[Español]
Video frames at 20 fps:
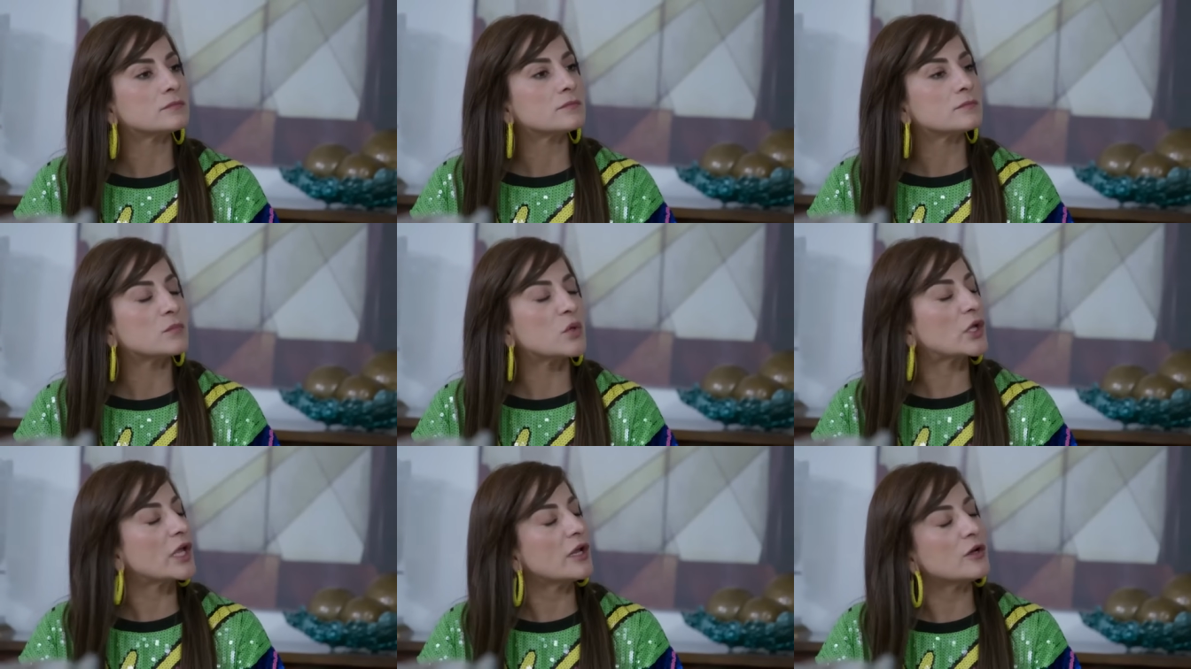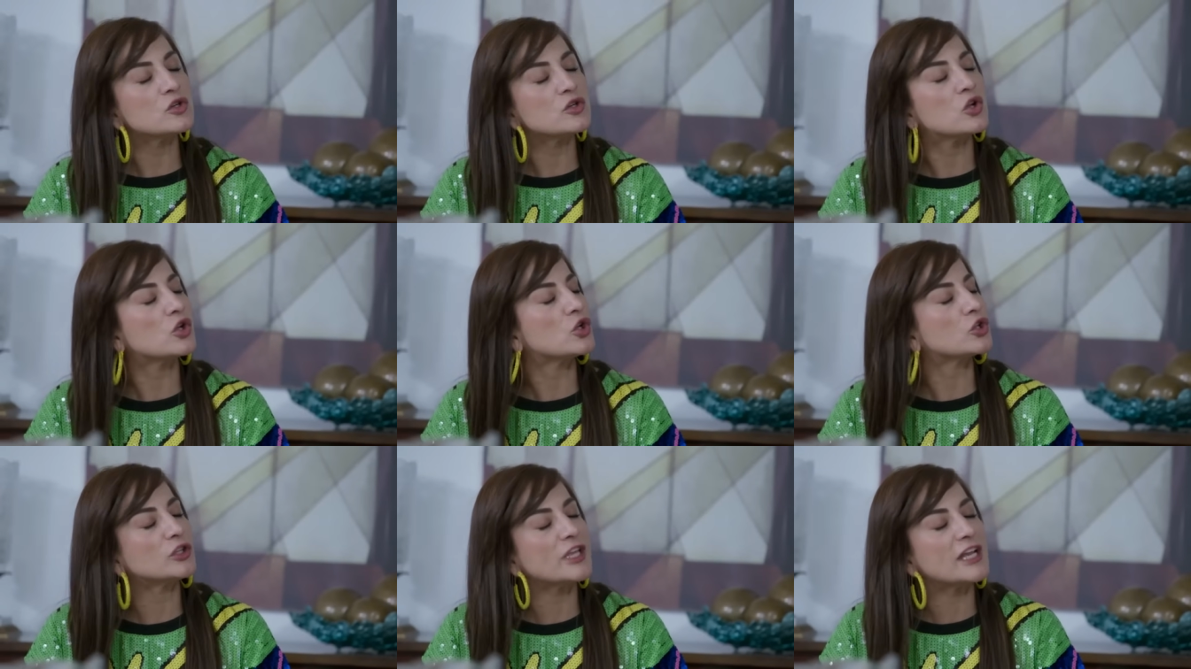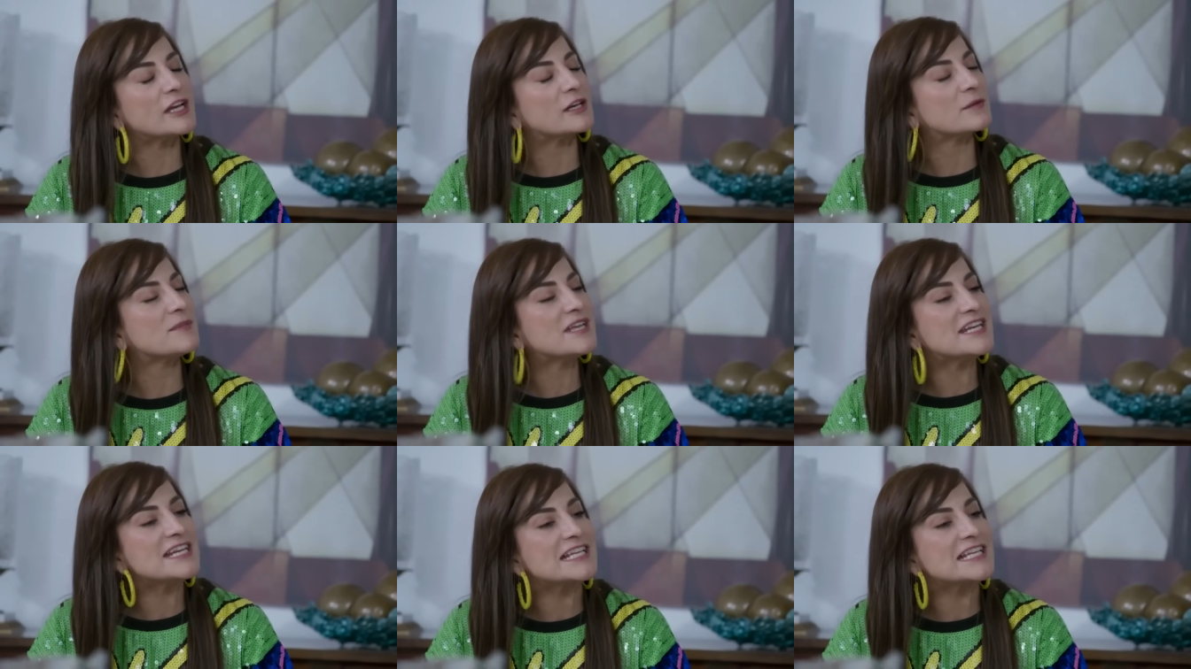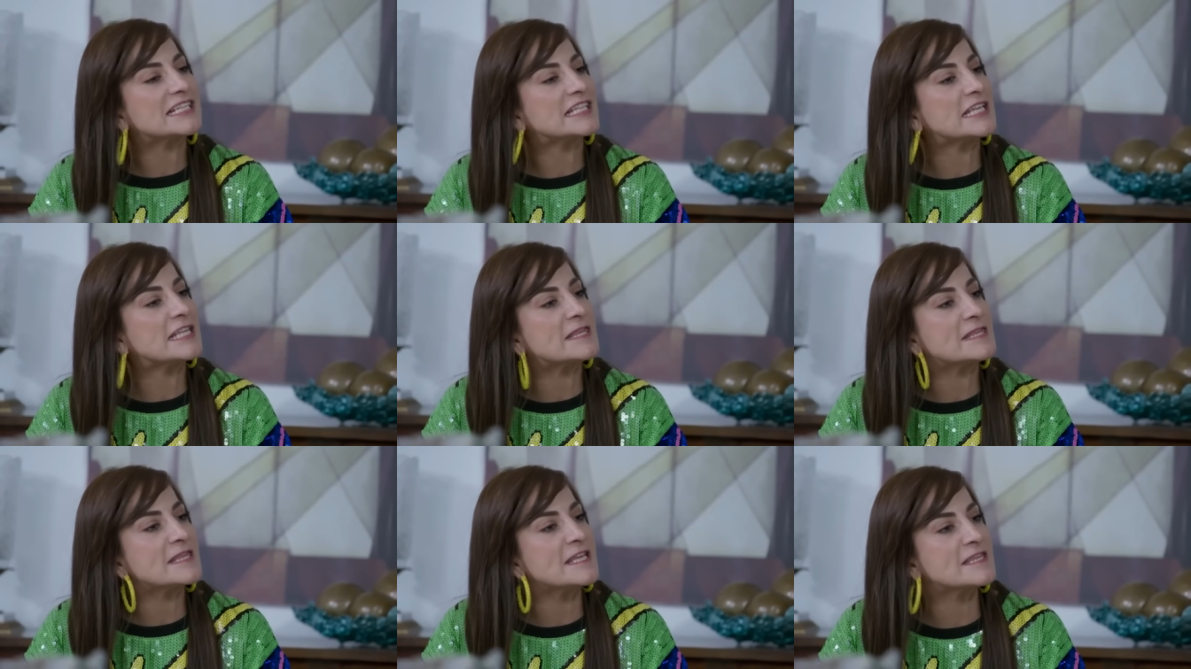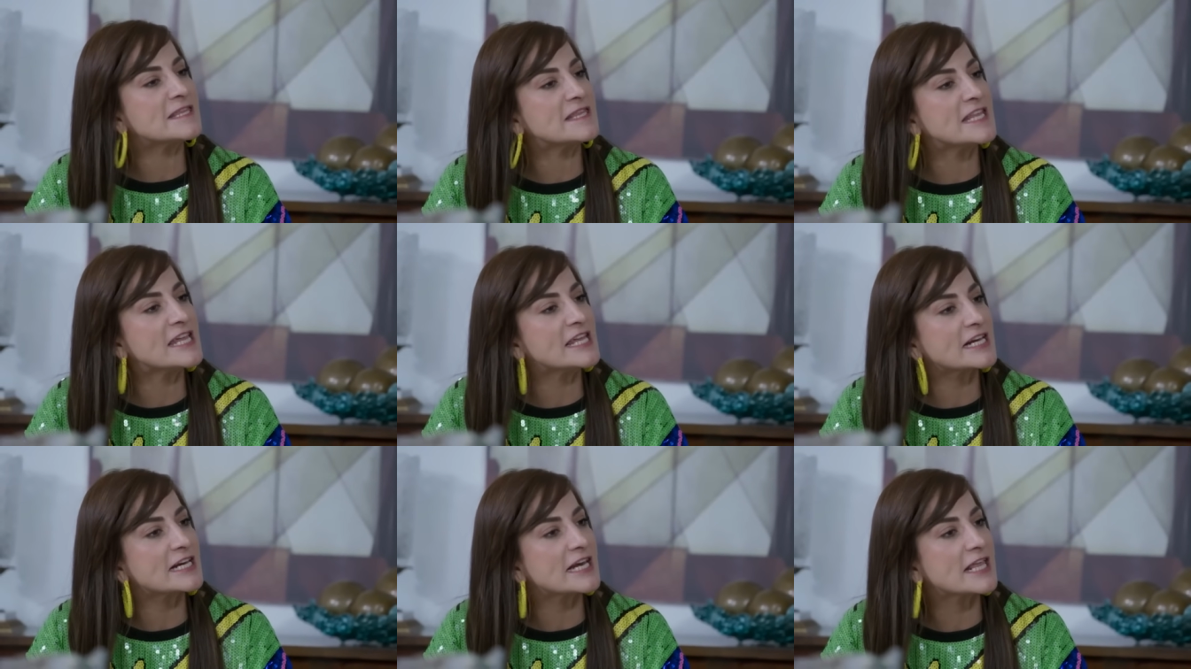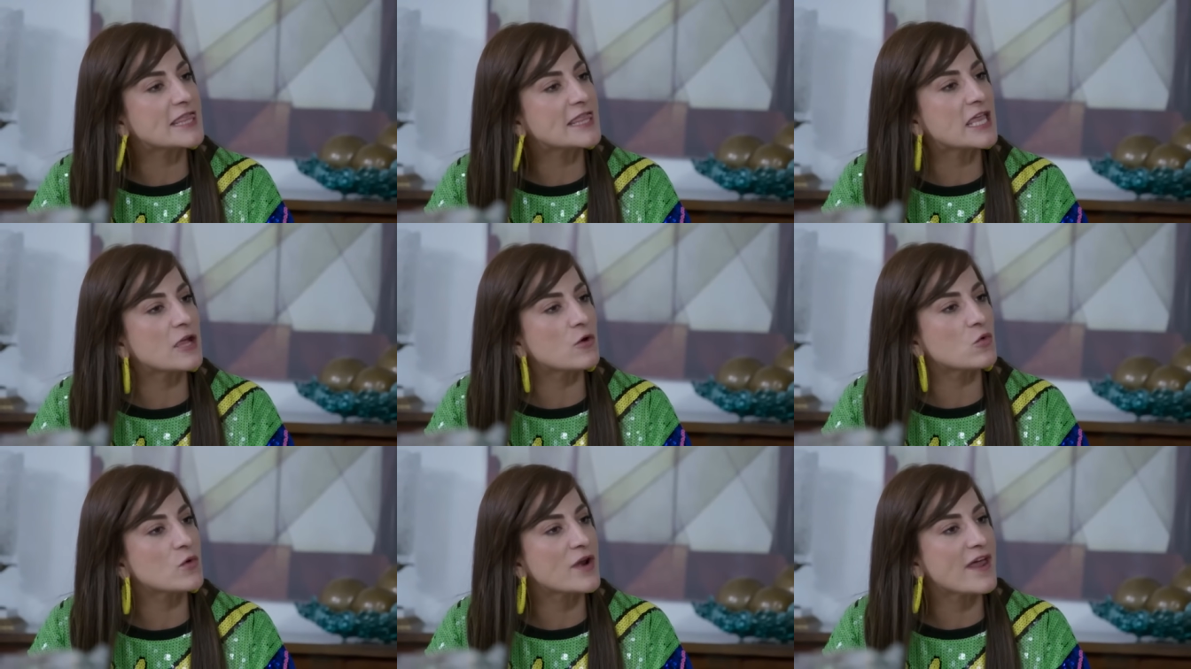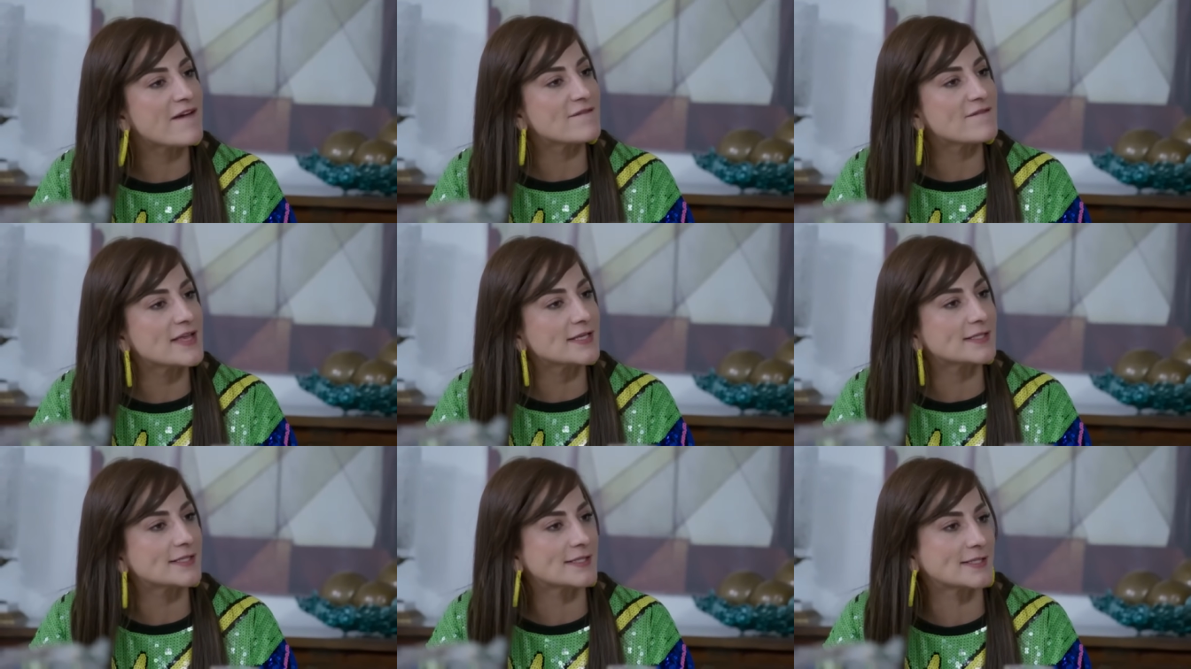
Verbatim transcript: ¿Por qué no lo terminas de entender de una vez?